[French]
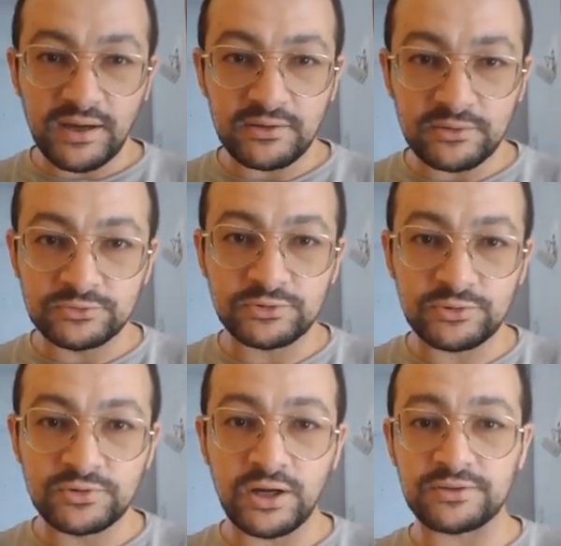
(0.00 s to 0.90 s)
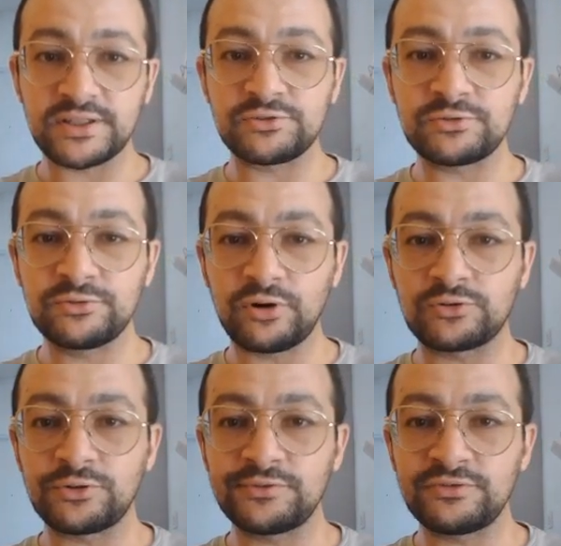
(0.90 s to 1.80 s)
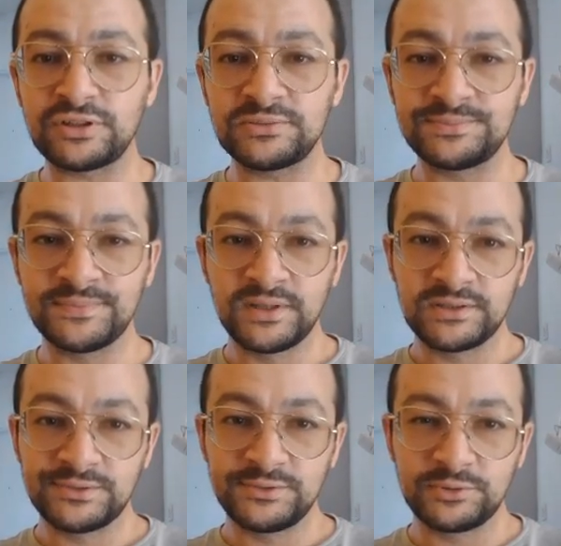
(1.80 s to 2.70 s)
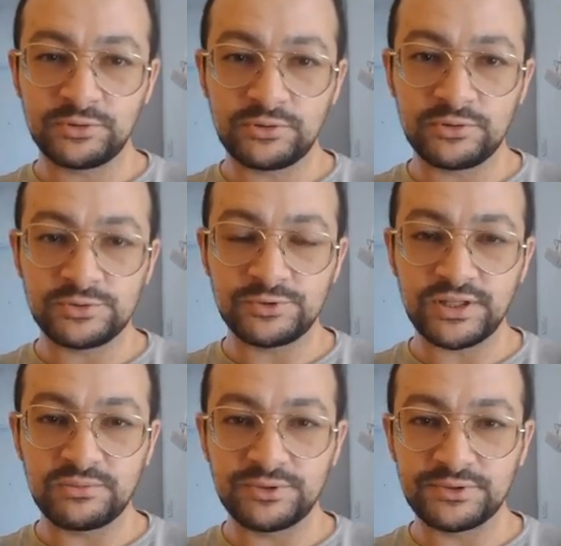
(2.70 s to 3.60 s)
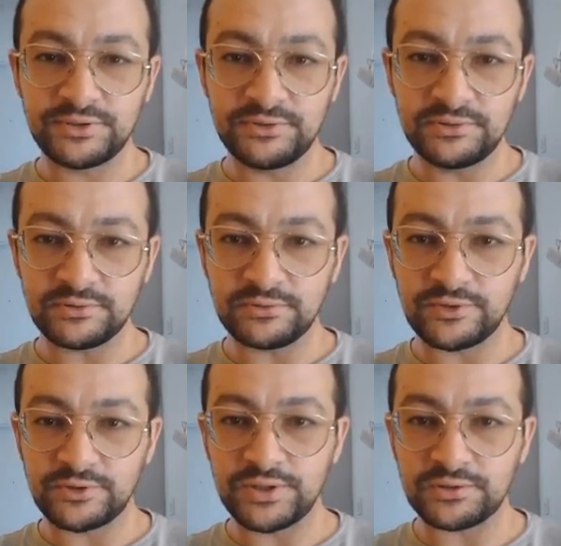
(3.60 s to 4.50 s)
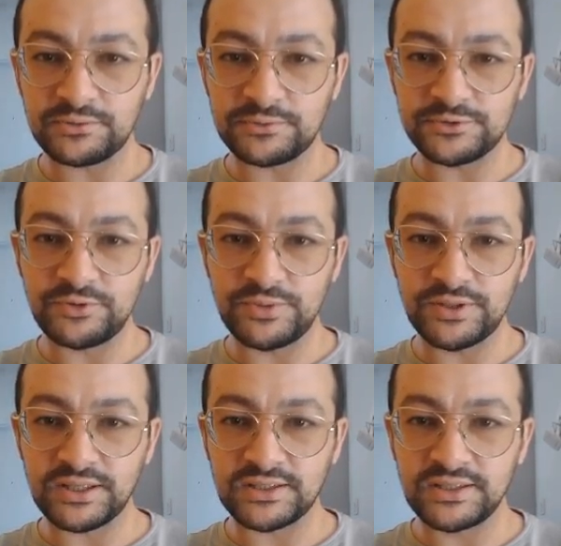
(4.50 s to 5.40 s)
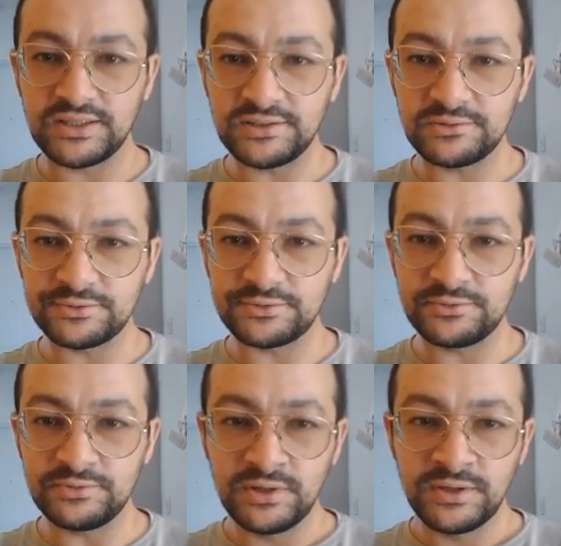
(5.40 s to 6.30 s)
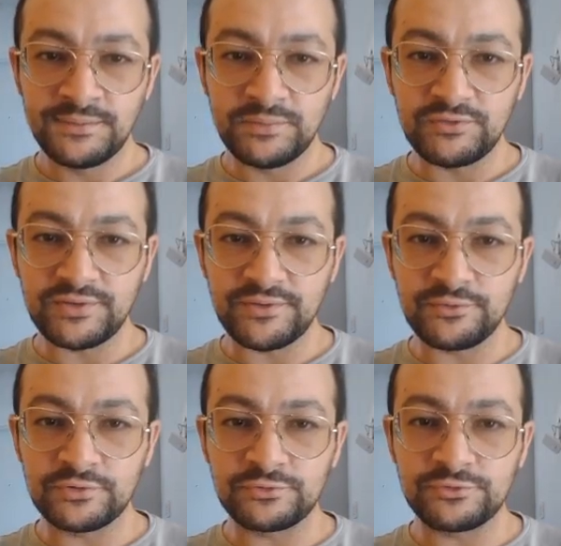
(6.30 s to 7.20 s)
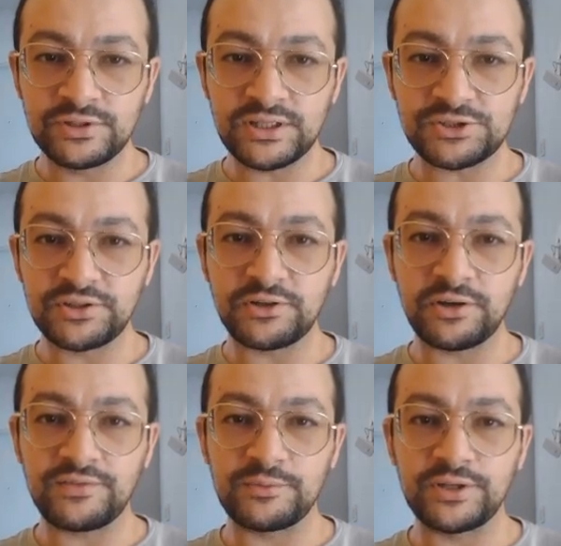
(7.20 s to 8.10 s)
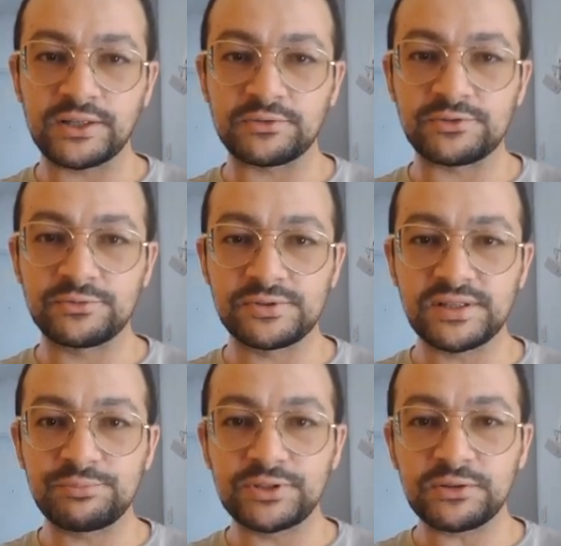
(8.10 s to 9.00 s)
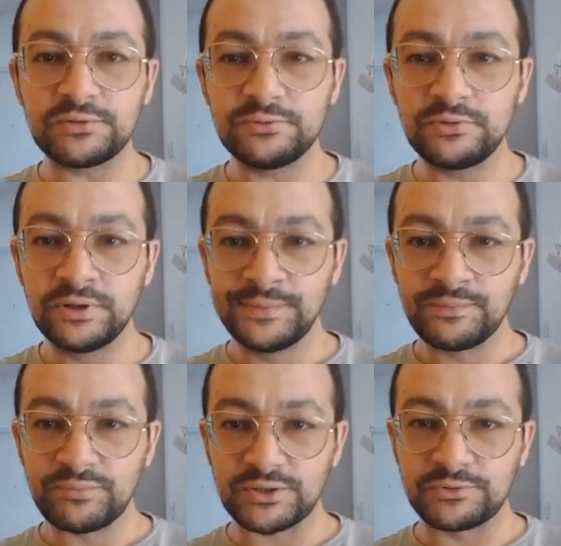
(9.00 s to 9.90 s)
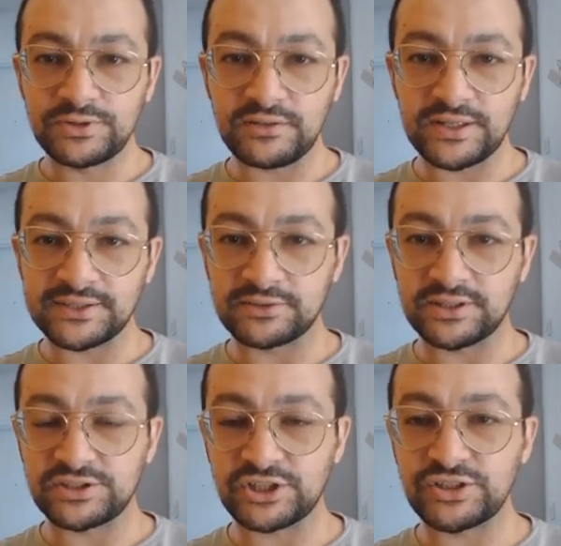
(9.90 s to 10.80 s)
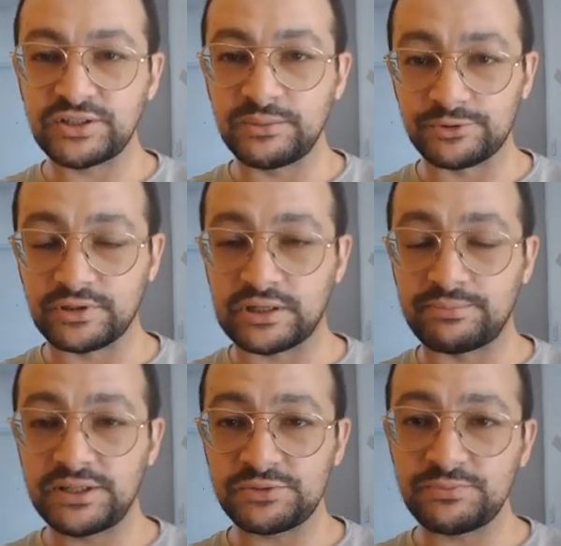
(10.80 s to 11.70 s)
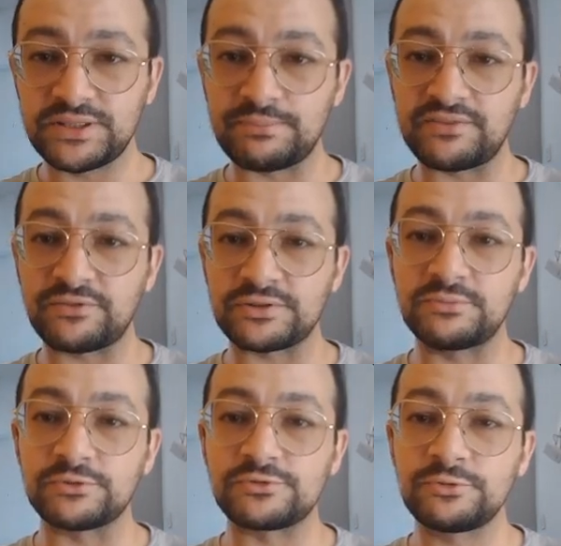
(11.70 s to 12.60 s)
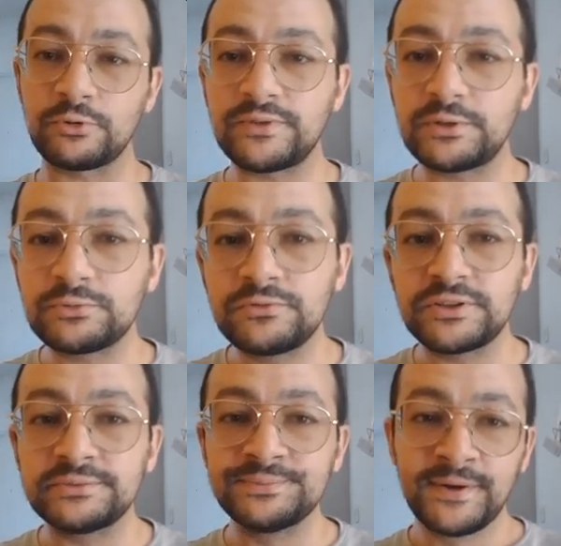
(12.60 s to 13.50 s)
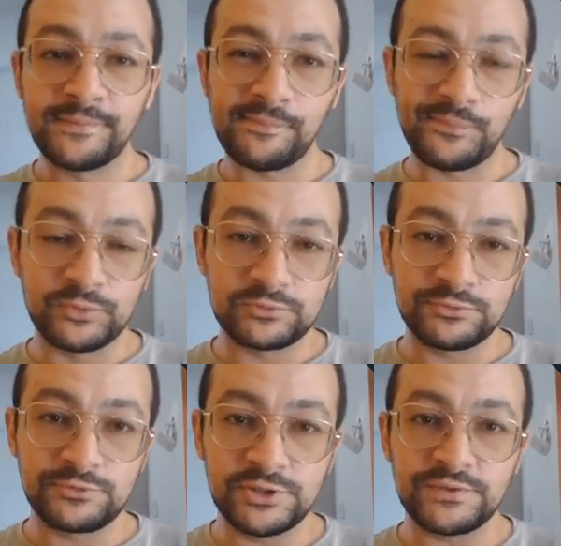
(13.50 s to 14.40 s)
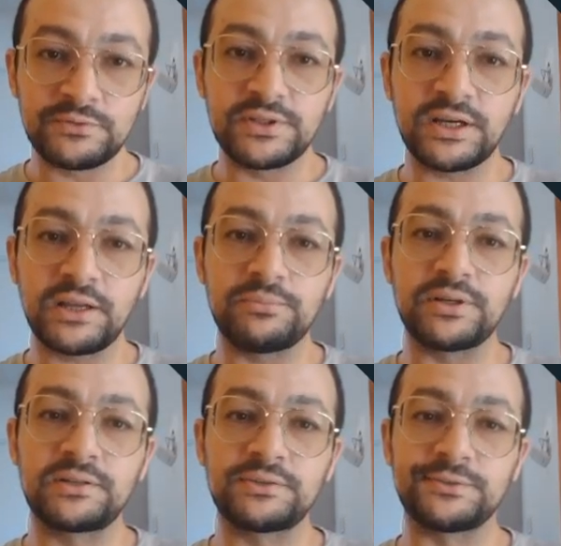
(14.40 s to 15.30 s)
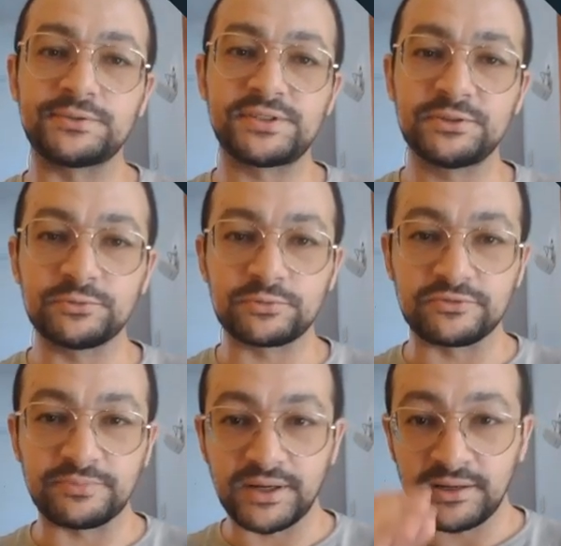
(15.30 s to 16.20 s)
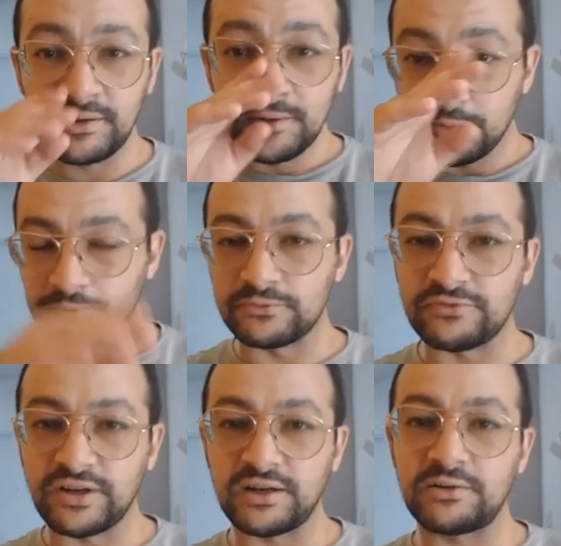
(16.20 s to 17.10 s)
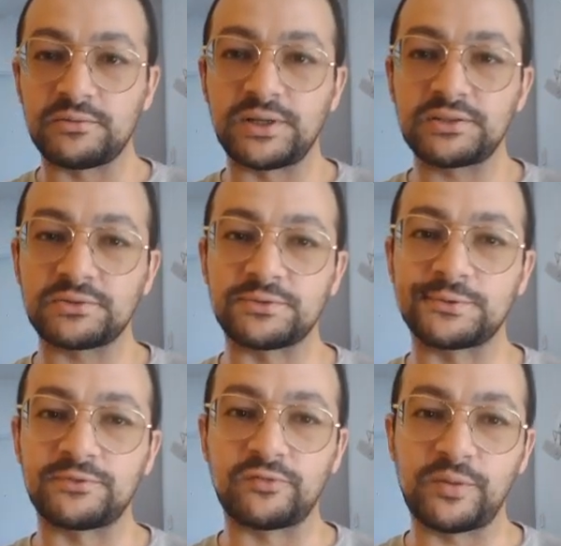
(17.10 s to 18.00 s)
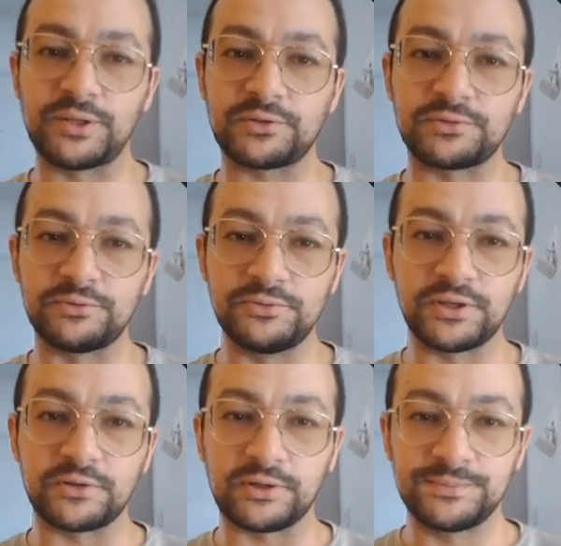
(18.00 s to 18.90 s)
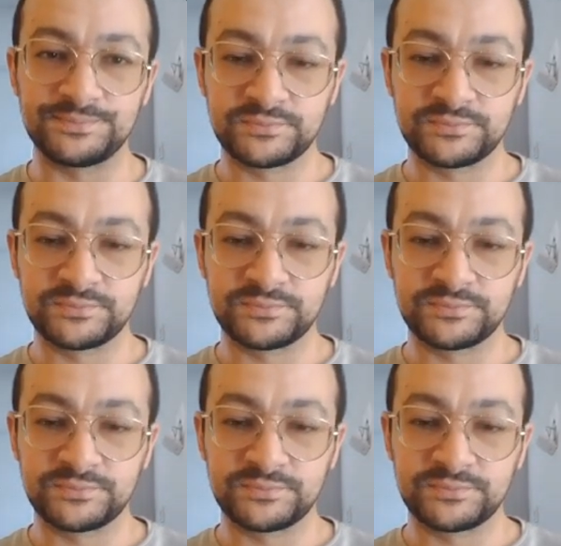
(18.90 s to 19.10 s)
Alors notre, alors sachant que encore une fois, notre close modal button, je vais lui mettre un clic dessus, mais vous avez vu que tout de suite là j'ai une erreur, il va me dire attention, c'est peut-être pas nul. Parce que là, tu es en train de chercher un élément sur la page, mais c'est pas forcément sûr qu'on va le trouver. Donc tout de suite, je vais lui dire, eh bien, euh, si on ne trouve pas, on va, euh, mettre, euh, on va mettre une erreur.